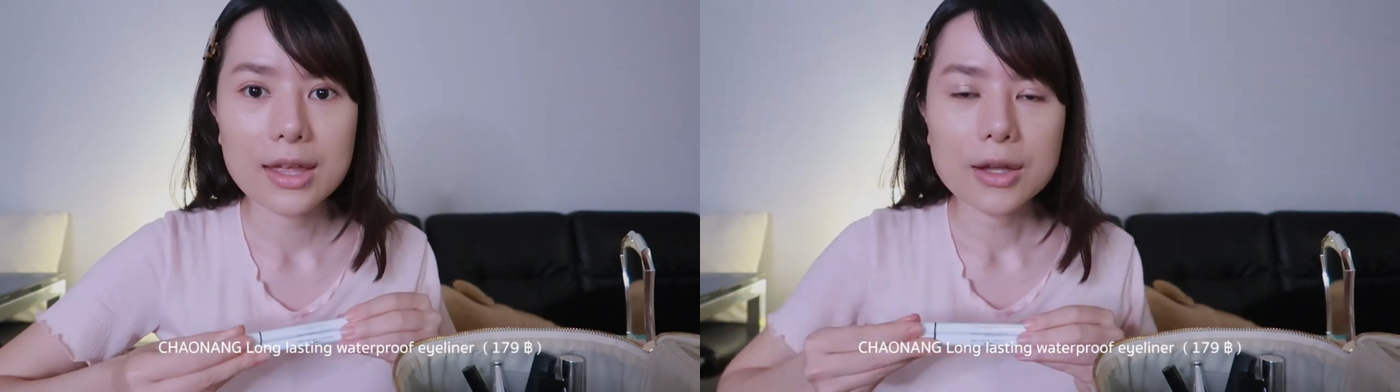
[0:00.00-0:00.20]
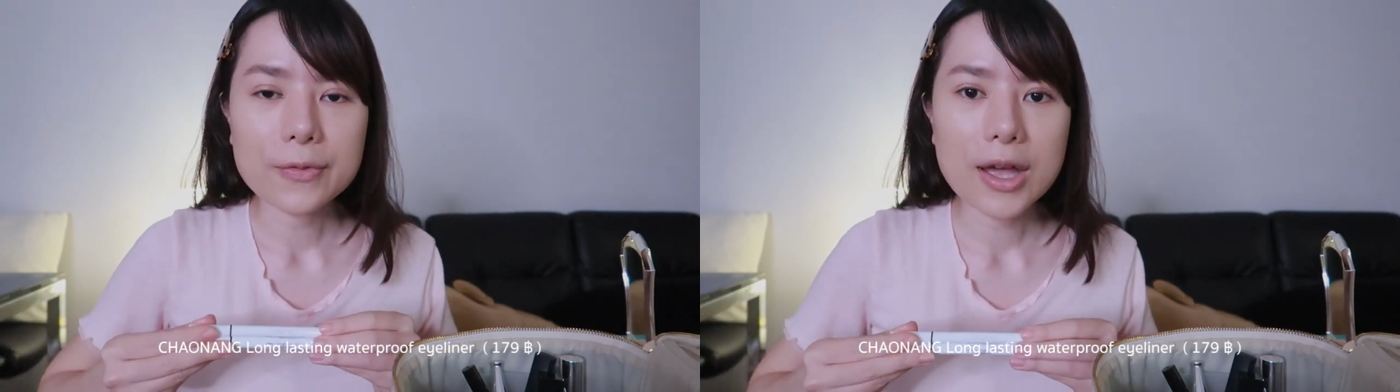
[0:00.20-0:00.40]

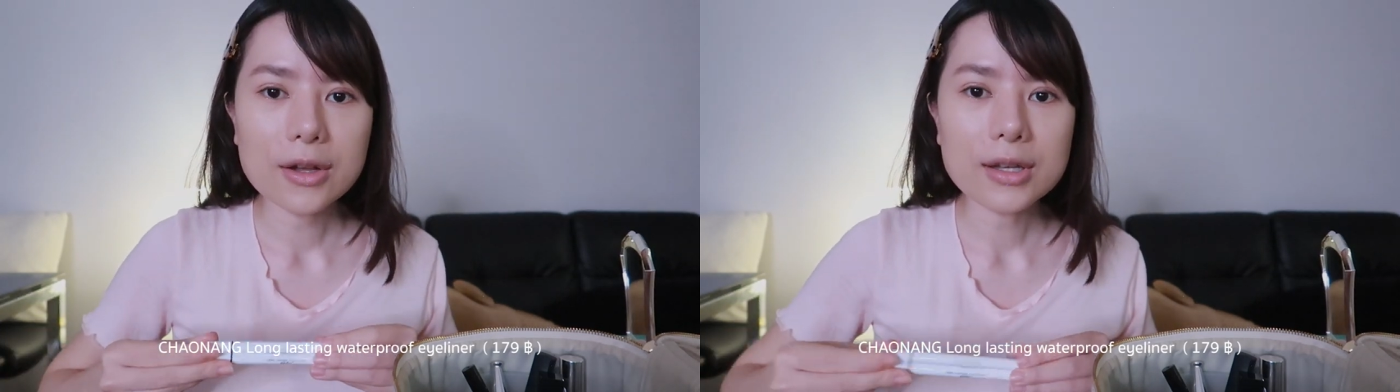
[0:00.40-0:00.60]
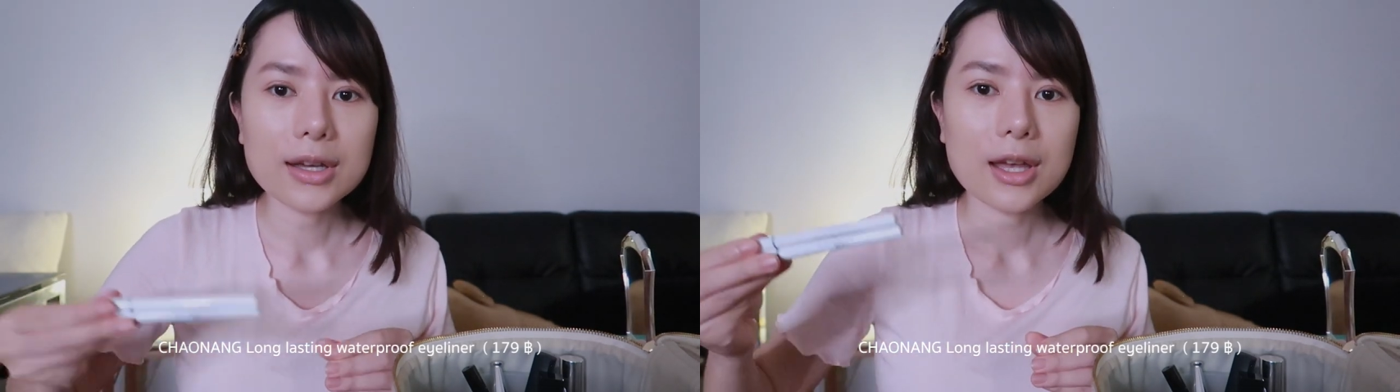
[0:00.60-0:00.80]
แล้วฝ้าย
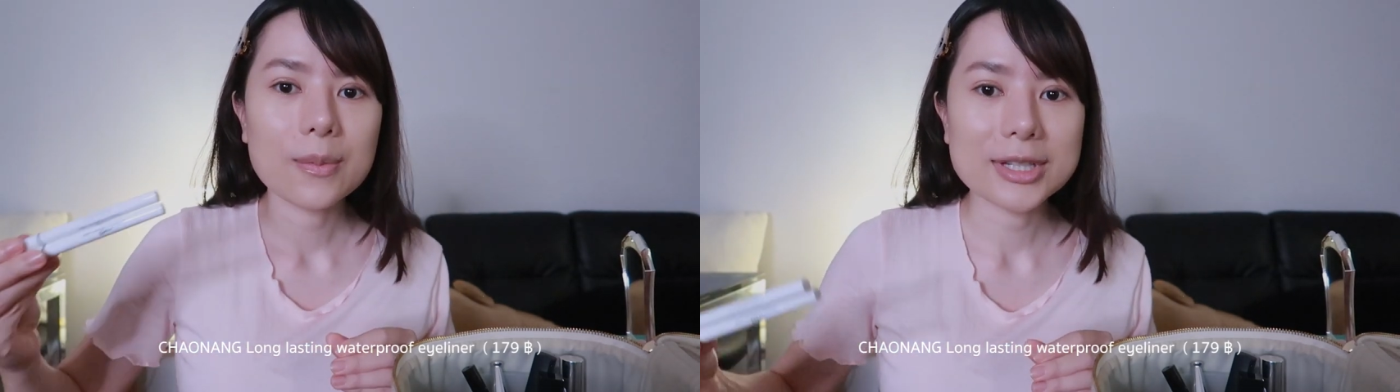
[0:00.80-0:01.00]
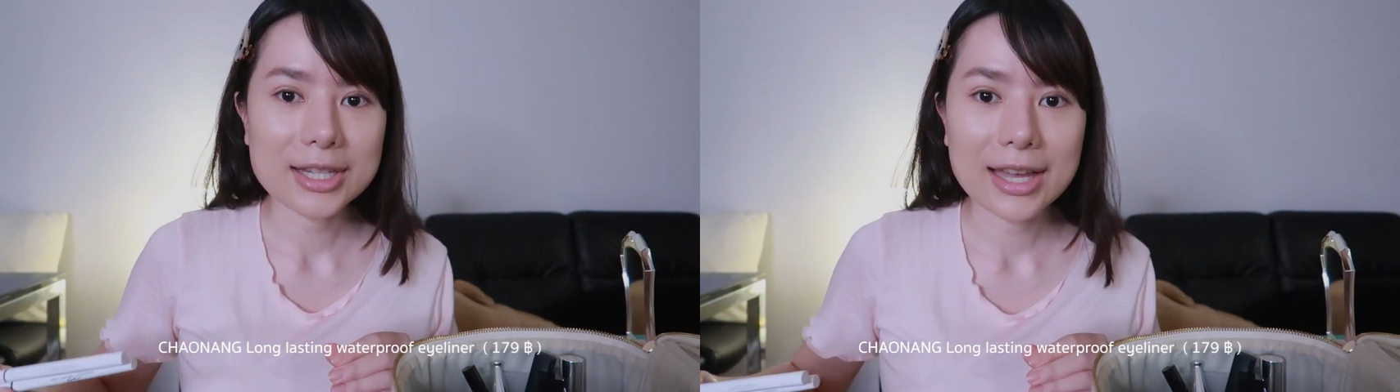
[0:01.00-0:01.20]
ก็เลยเอา
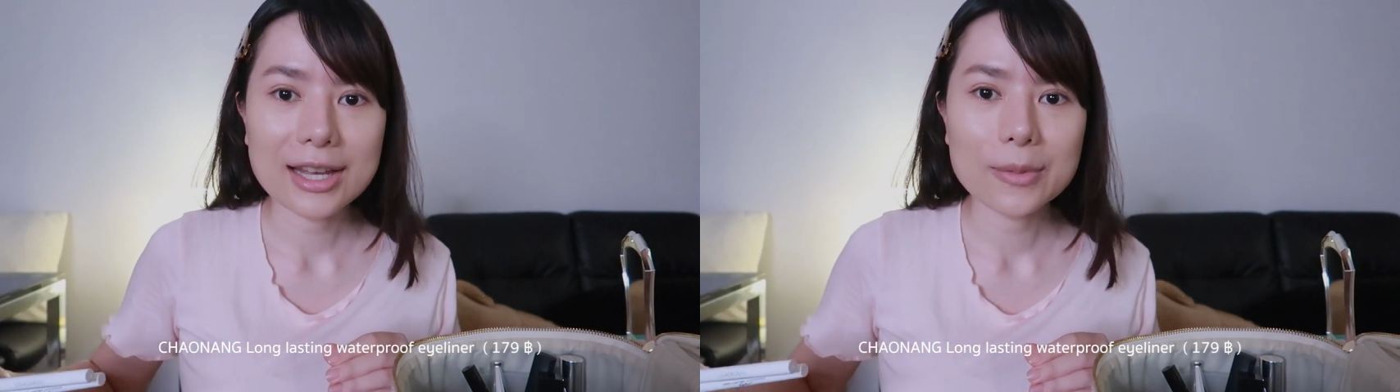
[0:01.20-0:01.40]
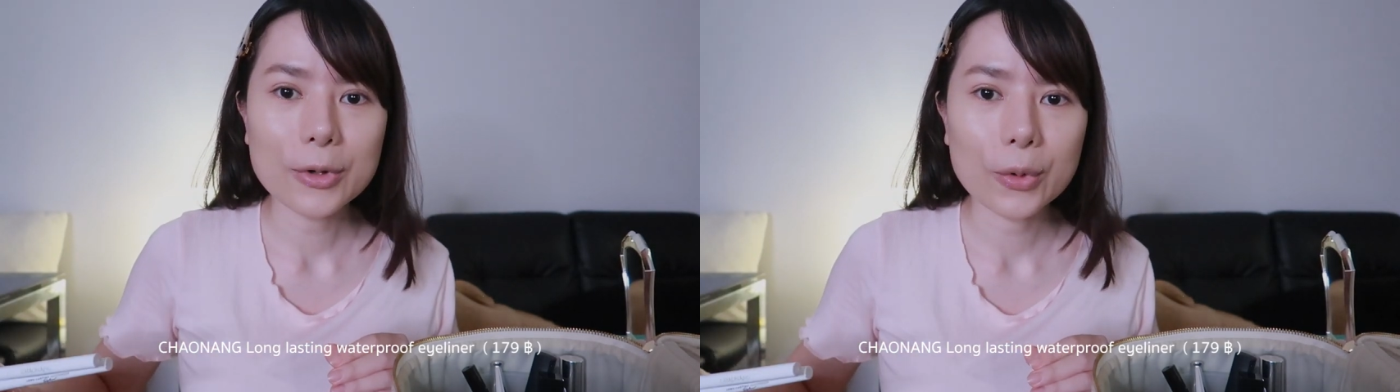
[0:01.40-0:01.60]
มาใช้
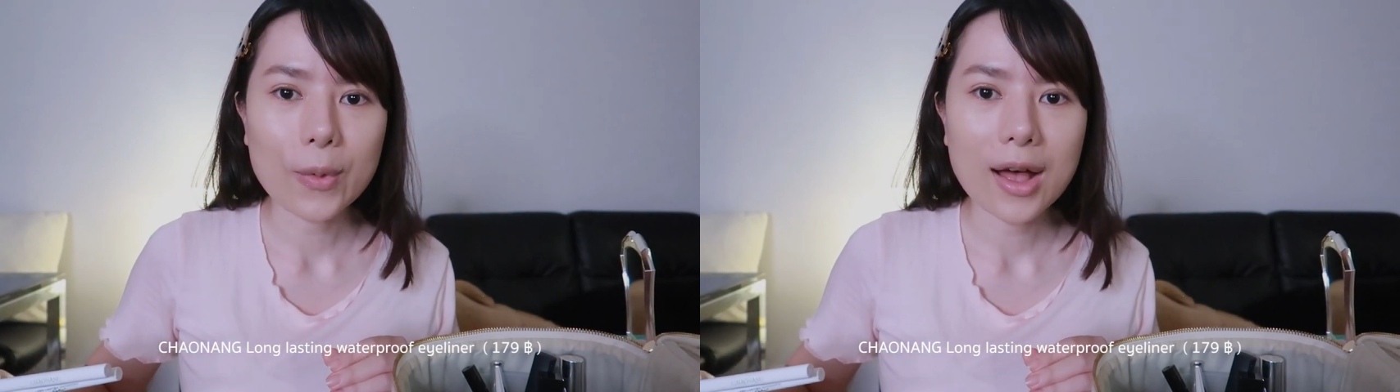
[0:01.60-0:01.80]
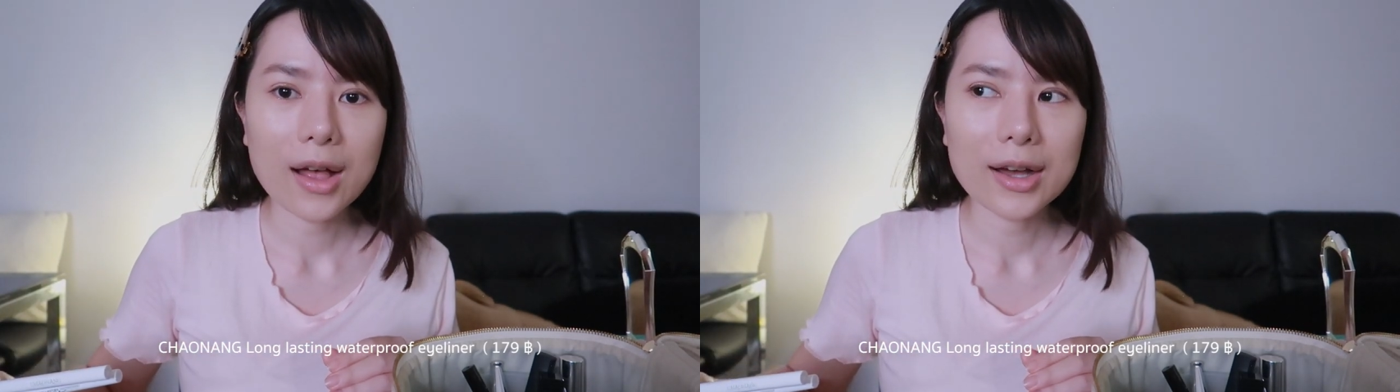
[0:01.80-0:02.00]
แล้วปรากฏ
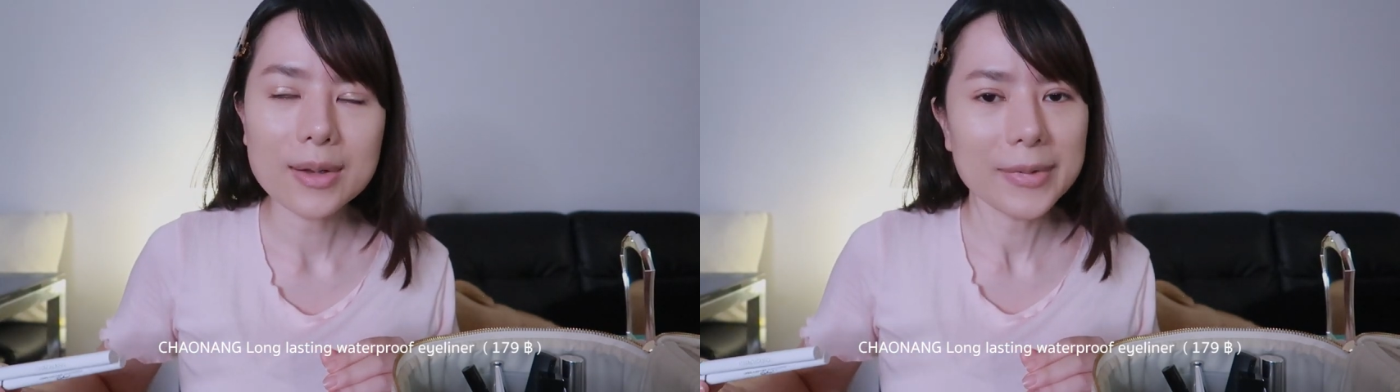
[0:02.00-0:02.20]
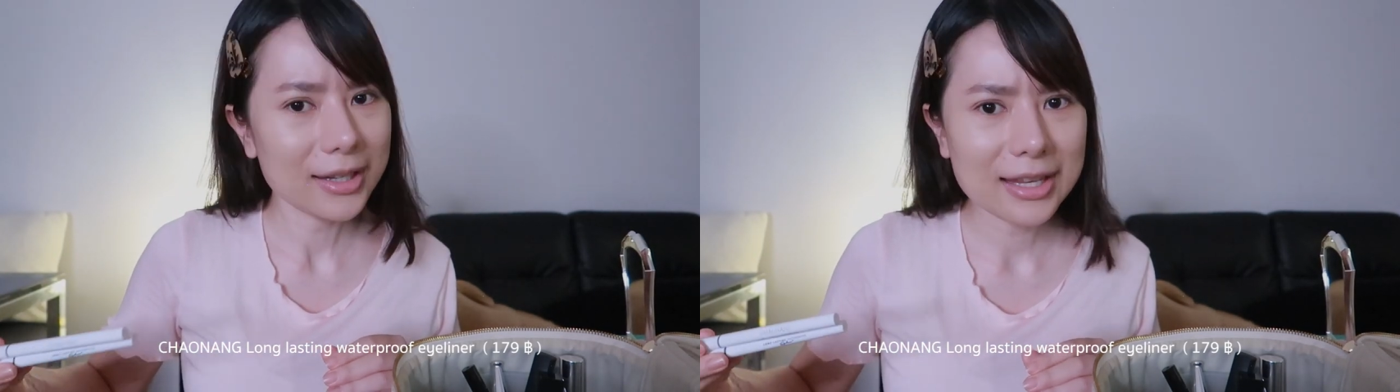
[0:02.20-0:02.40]
ว่าเฮ้ย
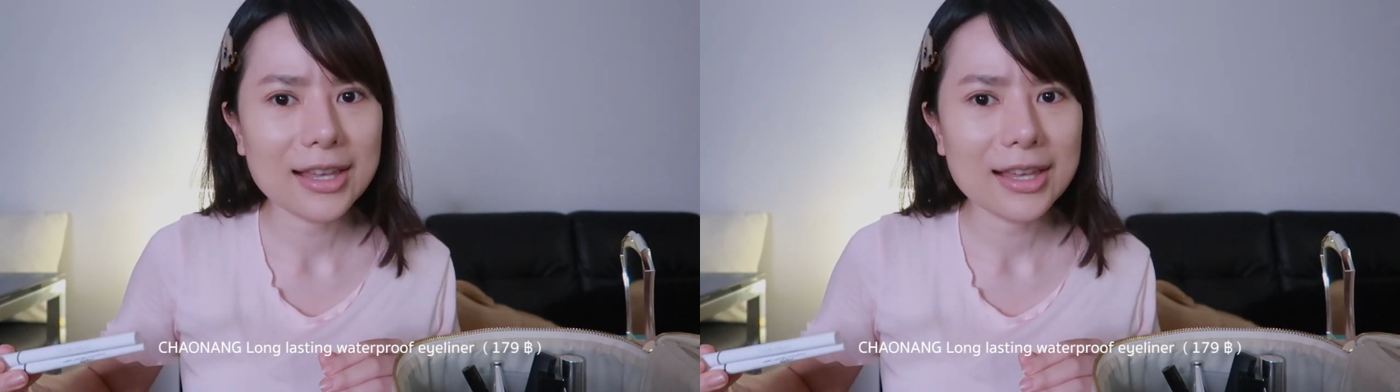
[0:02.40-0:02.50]
มัน